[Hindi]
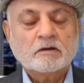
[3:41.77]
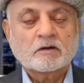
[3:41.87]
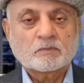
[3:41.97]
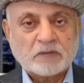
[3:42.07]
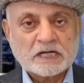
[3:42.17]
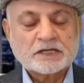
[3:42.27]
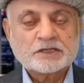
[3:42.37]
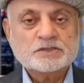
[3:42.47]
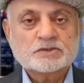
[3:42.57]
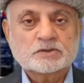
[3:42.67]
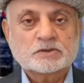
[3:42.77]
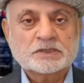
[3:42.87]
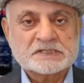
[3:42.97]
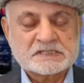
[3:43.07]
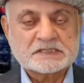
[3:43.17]
और बाकी जो
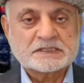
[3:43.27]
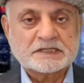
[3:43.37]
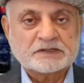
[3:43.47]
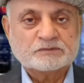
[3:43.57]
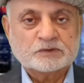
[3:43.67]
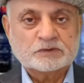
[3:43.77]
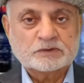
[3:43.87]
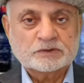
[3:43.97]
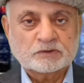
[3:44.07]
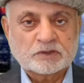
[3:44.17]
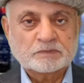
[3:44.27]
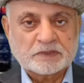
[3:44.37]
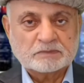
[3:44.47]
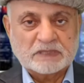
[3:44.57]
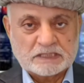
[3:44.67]
हिस्से हैं वो यूरोप
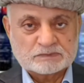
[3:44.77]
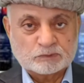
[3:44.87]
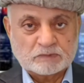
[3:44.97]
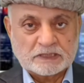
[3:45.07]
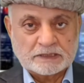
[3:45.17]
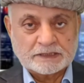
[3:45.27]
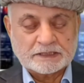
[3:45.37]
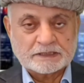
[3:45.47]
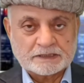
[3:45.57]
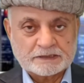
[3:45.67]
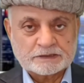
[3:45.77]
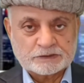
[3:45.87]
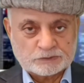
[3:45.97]
के बाद ममालिक के हैं